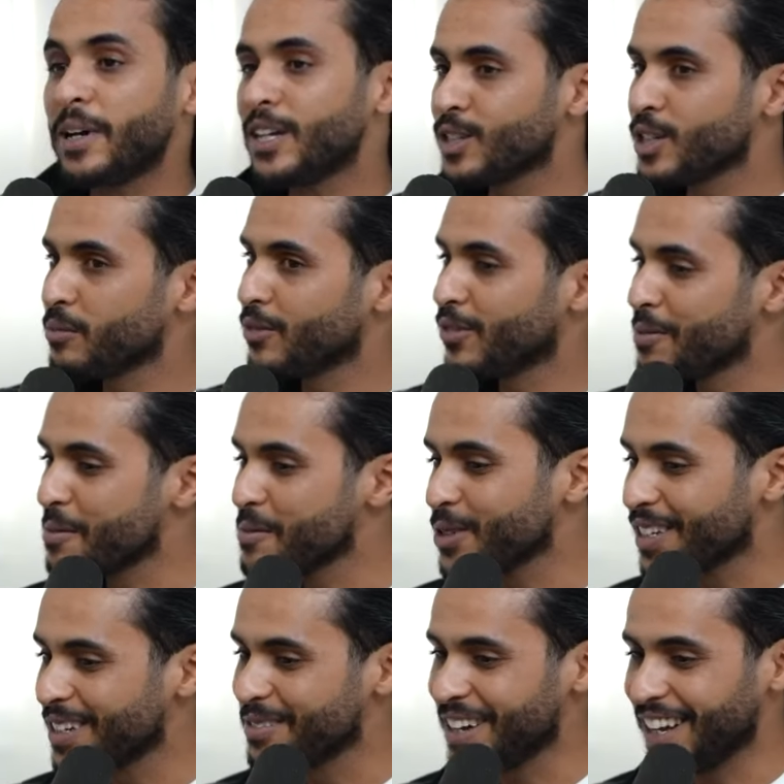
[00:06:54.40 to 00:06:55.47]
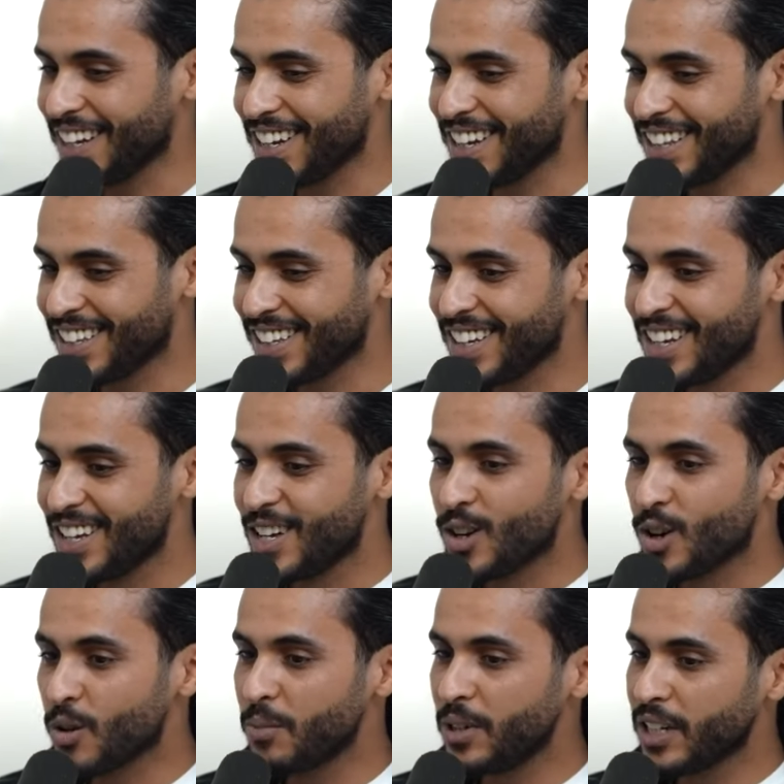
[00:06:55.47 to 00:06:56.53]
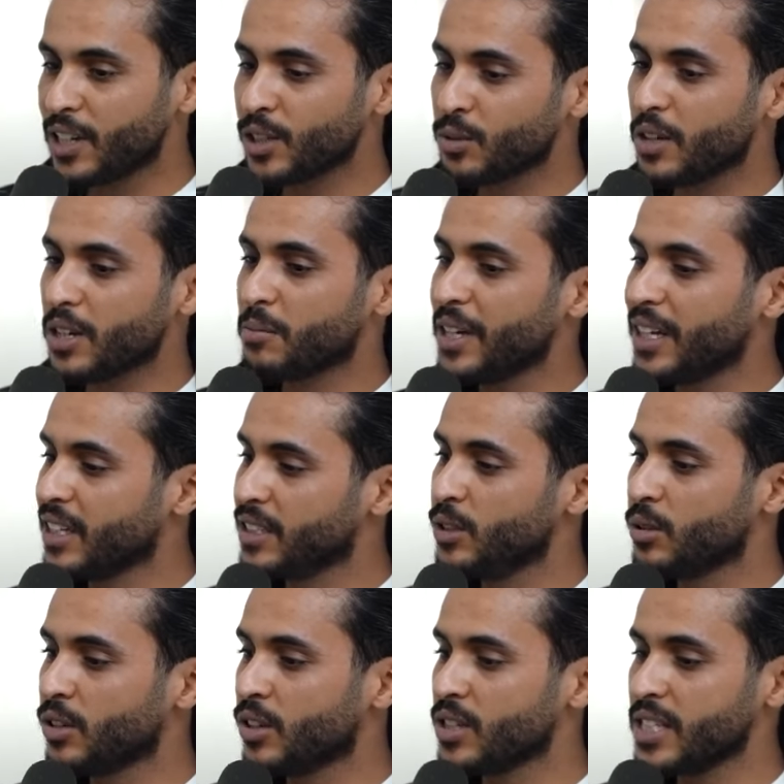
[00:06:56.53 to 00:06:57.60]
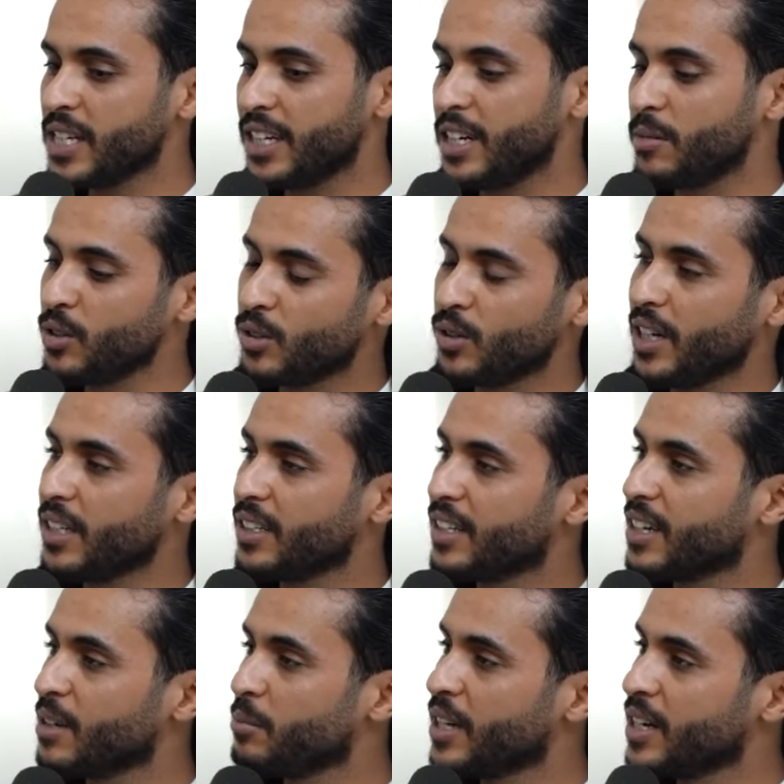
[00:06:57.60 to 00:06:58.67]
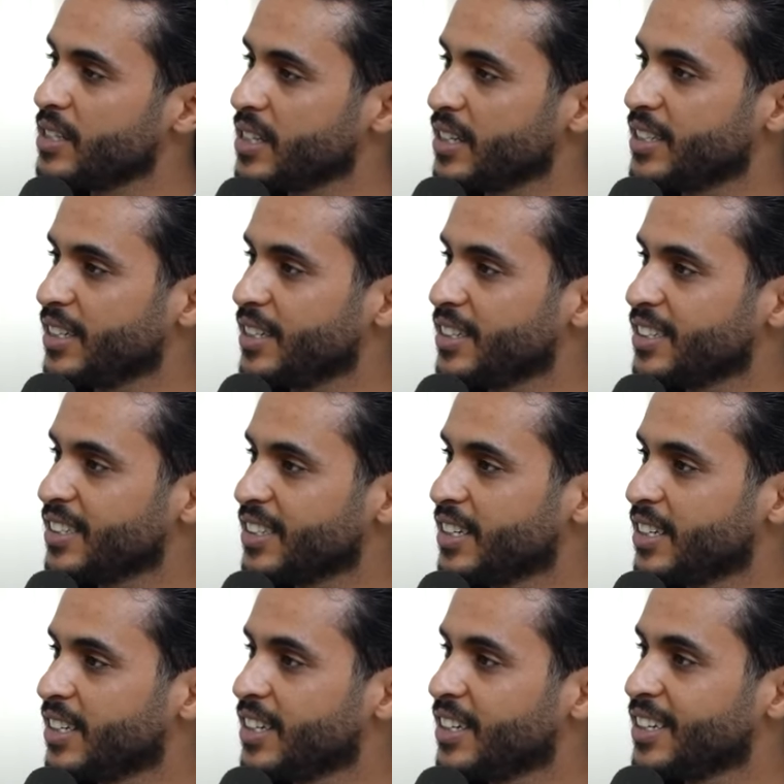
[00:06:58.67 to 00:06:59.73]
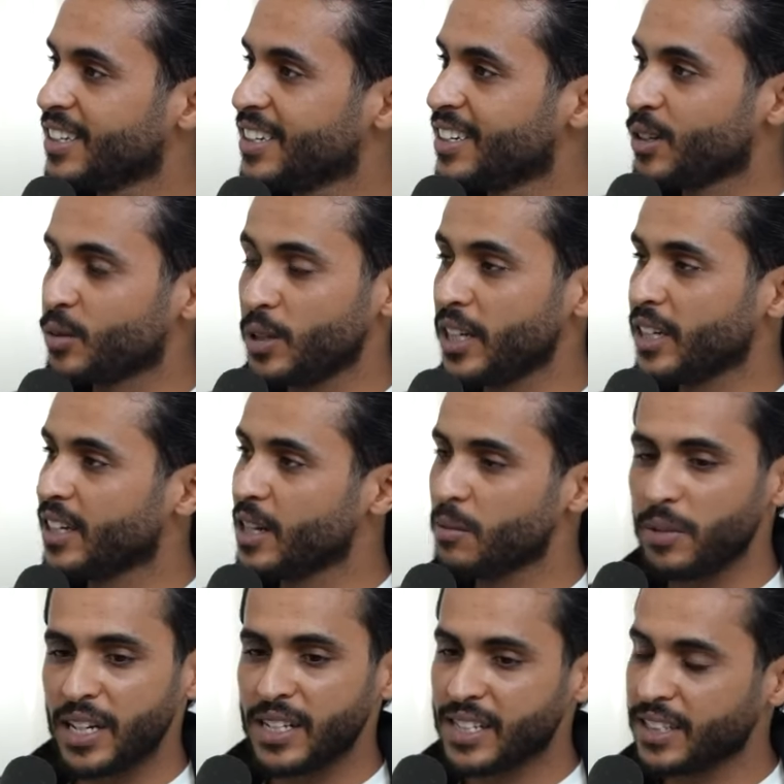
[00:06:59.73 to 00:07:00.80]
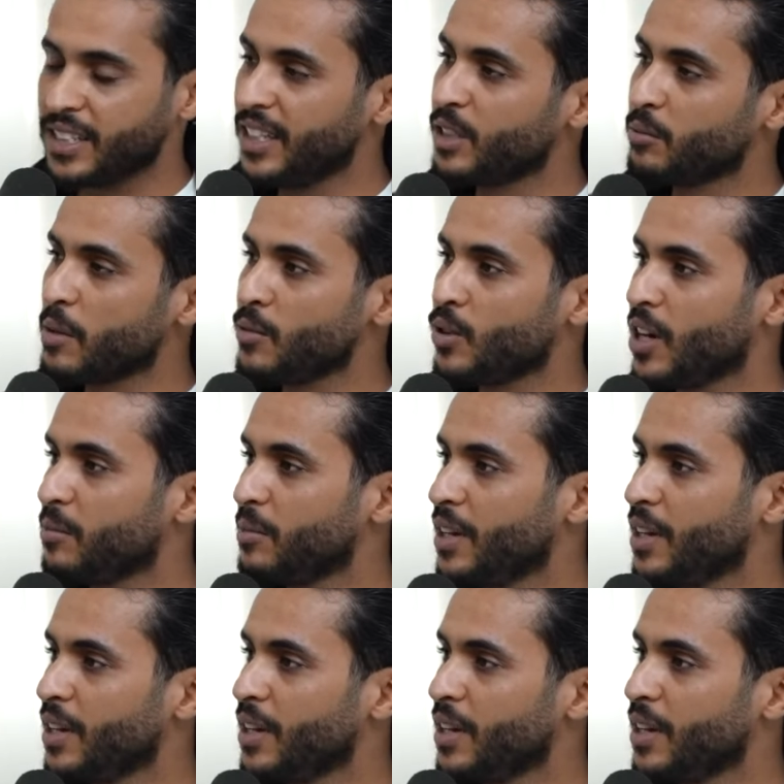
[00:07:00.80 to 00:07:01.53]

باغ اكزومبل فما مشكله في الحكايه هذه اوبليغاتوار ما يعطيوك رخصه الا ما يكون عندك اباري ساتيليت ولكن لاباري ساتيليت ممنوعه